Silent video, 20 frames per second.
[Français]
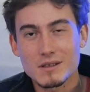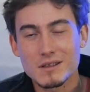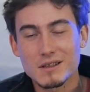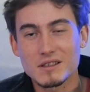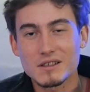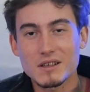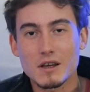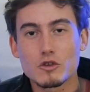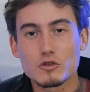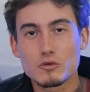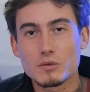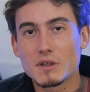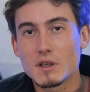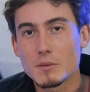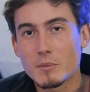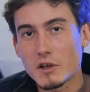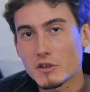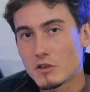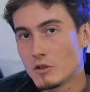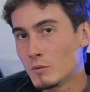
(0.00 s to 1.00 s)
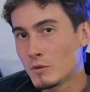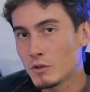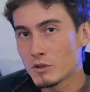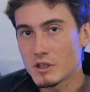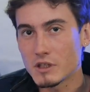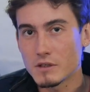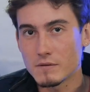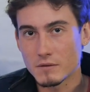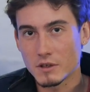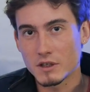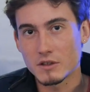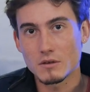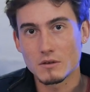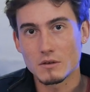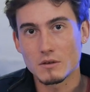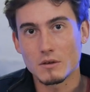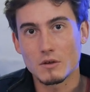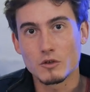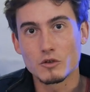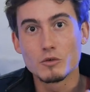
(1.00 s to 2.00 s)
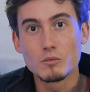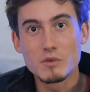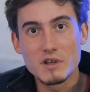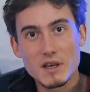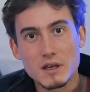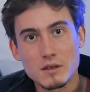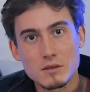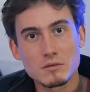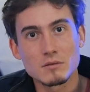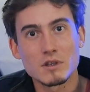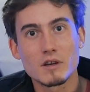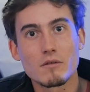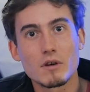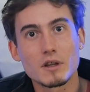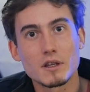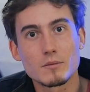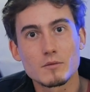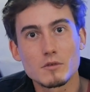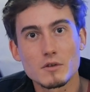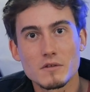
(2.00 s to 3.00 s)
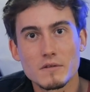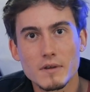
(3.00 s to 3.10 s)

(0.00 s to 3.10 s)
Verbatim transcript: ces 48 départements qui vont être en obligation d'avoir des pneus